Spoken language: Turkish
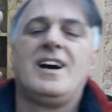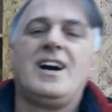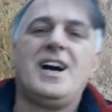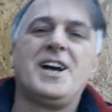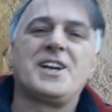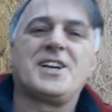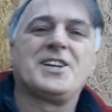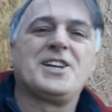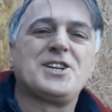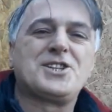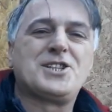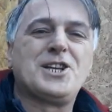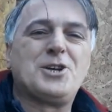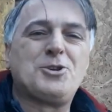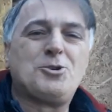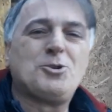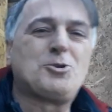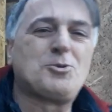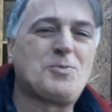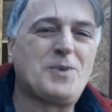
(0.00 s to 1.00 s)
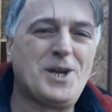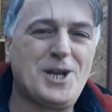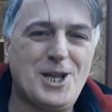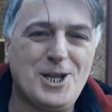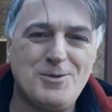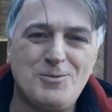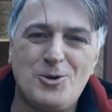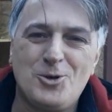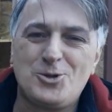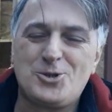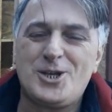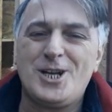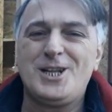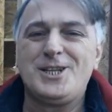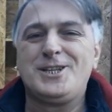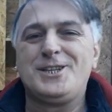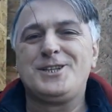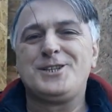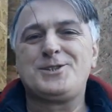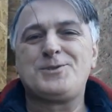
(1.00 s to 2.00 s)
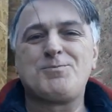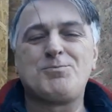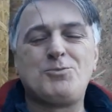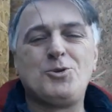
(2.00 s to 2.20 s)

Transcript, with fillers: Arkadaşlar YouTube kanalıma hoş geldiniz.